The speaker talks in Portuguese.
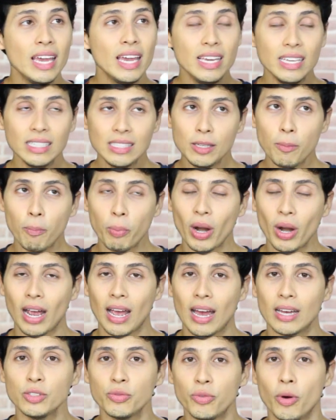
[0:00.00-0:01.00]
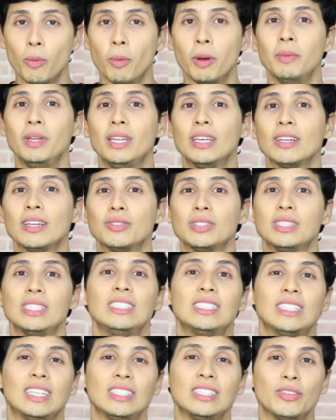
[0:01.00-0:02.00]
E se por acaso for uma menina que você
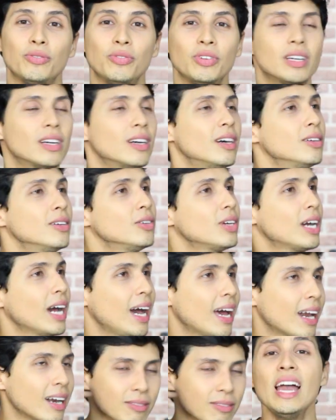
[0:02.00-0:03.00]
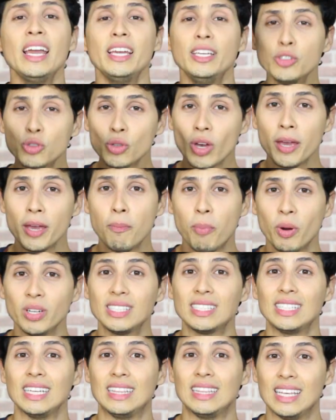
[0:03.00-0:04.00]
esteja ficando, cara, isso aí
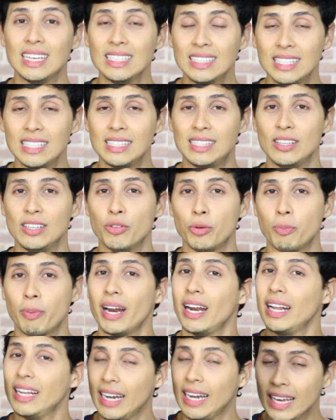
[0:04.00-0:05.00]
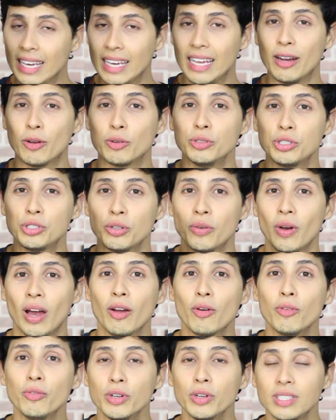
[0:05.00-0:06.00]
pode ser decisivo para ela nem querer
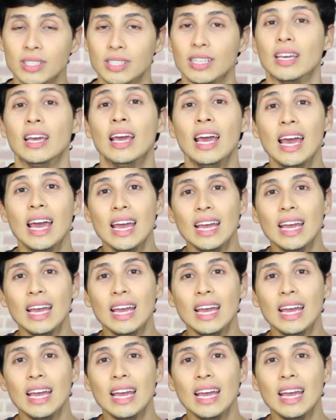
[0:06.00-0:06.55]
continuar com você.